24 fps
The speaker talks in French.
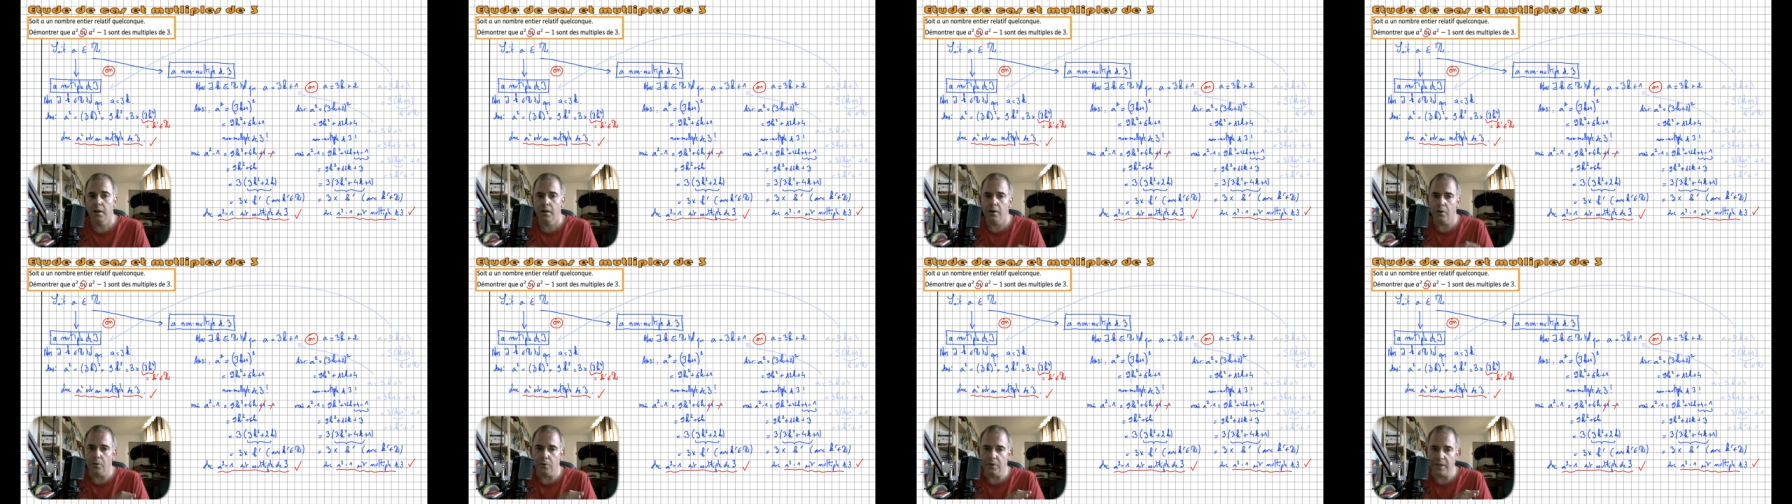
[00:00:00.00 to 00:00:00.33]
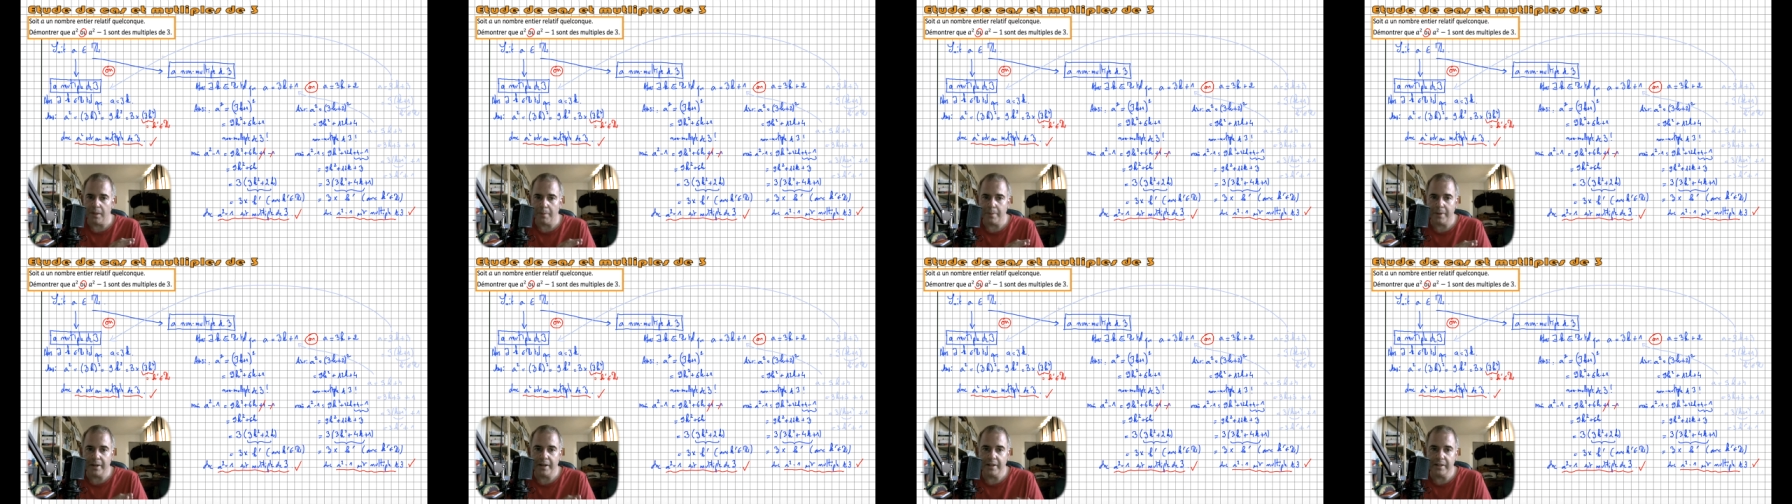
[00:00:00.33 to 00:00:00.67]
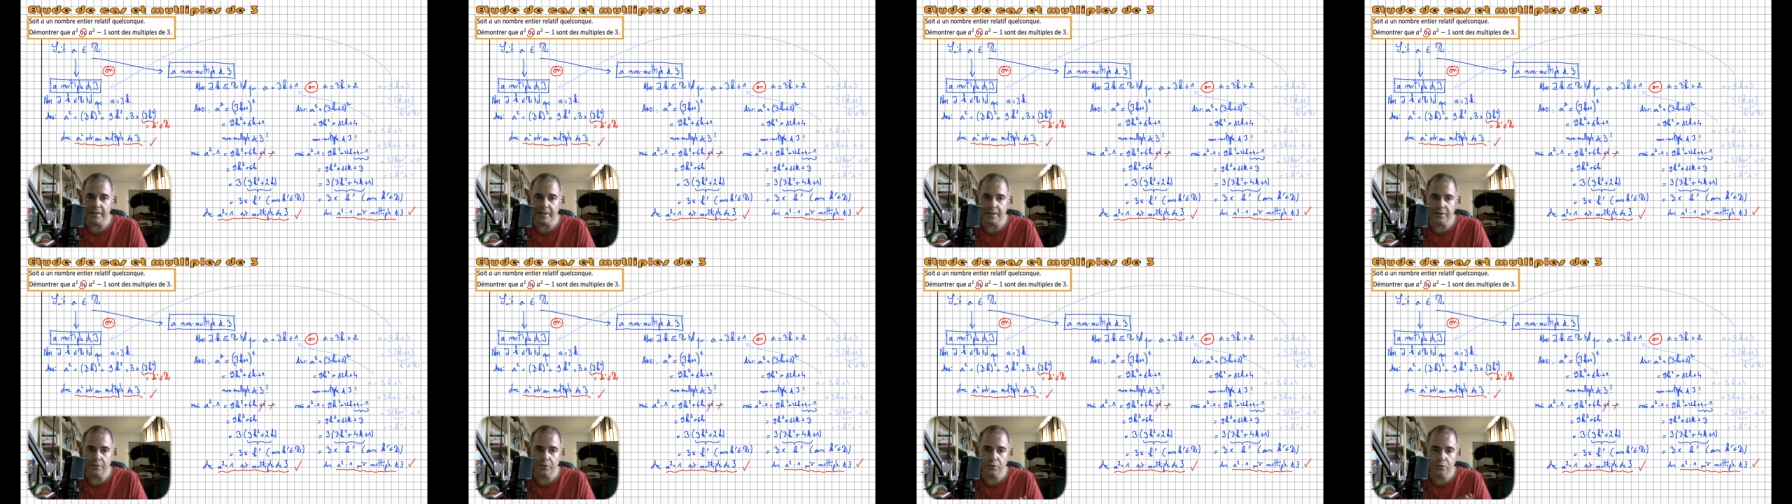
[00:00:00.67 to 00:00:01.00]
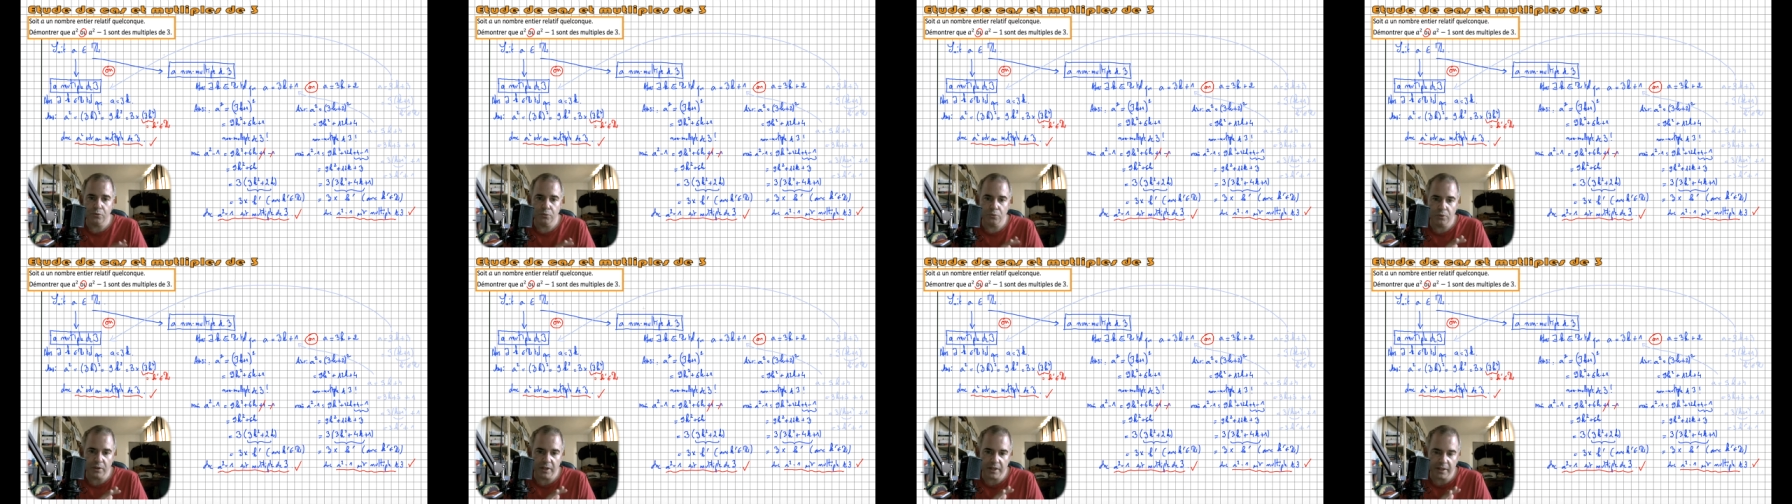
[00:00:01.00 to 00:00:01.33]
On a balayé
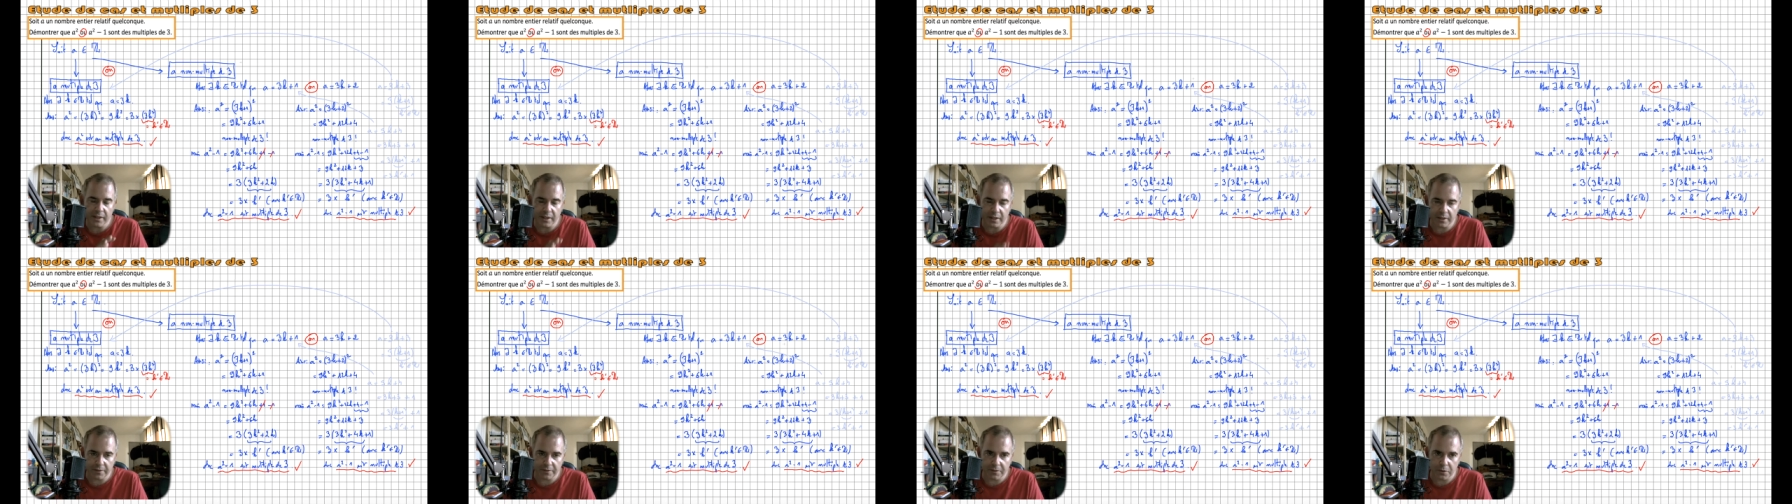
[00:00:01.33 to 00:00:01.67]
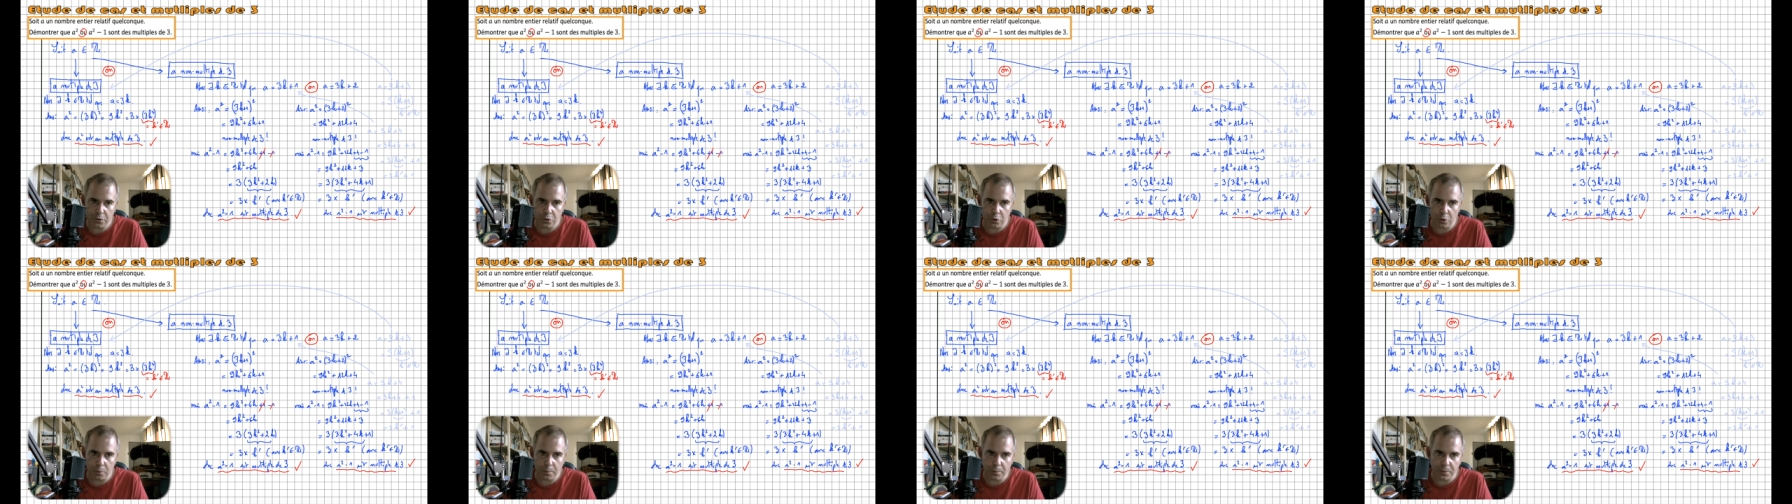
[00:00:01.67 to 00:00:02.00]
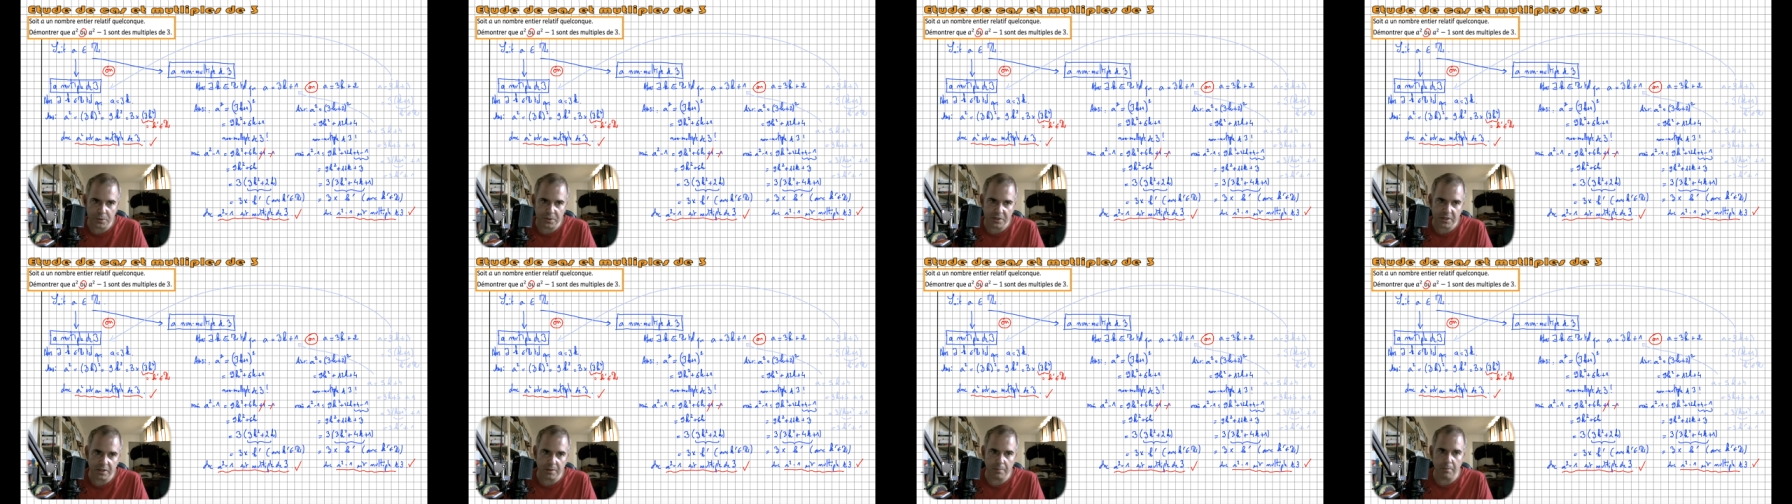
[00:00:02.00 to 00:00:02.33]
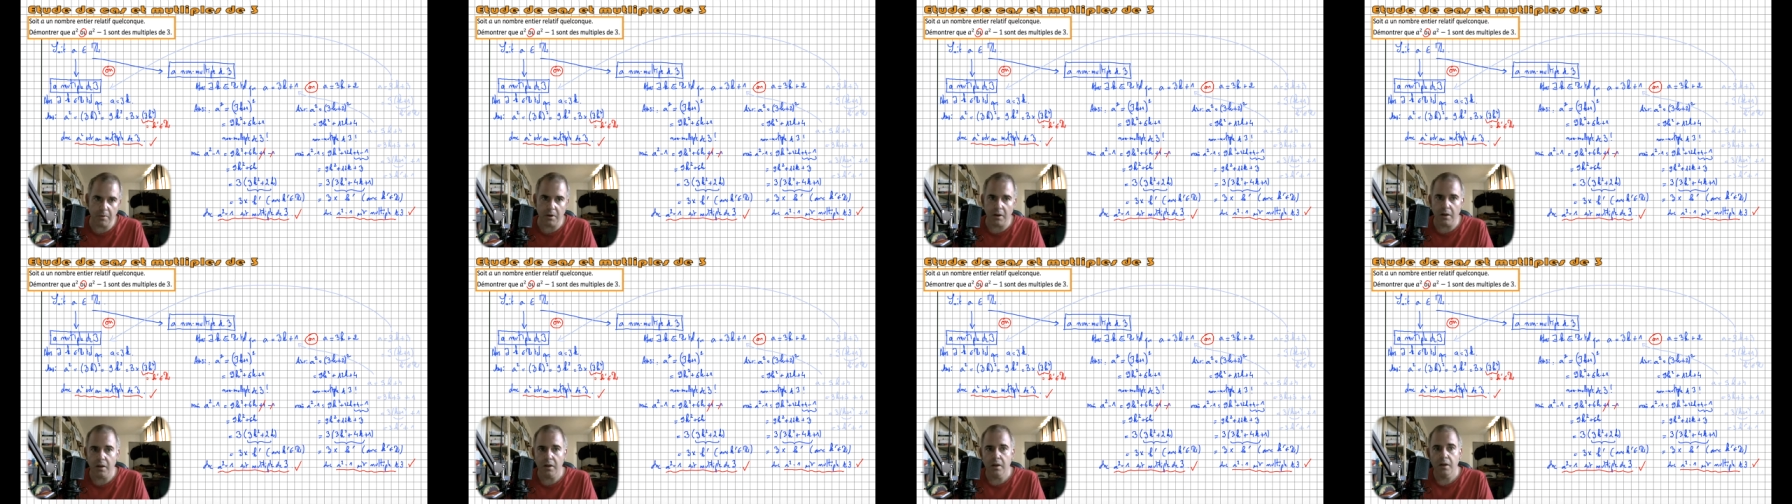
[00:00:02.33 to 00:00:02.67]
tous les cas de figure possibles,